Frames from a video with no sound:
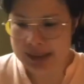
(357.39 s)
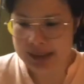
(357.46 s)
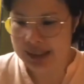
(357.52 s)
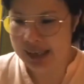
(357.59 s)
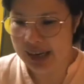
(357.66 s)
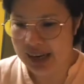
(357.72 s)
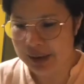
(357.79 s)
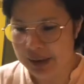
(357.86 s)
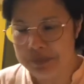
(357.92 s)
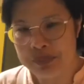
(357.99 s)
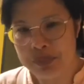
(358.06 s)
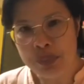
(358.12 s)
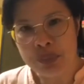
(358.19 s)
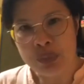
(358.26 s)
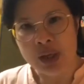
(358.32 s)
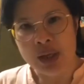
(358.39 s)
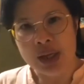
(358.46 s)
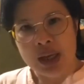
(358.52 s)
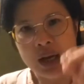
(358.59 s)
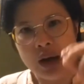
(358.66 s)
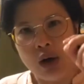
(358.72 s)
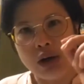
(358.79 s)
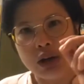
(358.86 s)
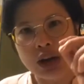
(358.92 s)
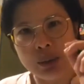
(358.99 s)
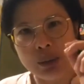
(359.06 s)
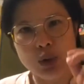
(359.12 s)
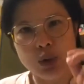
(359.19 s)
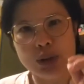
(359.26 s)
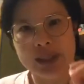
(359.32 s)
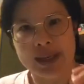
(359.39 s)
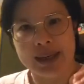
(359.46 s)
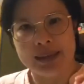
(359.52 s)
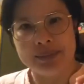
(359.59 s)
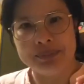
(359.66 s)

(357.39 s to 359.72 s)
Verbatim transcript: adalah orang buta.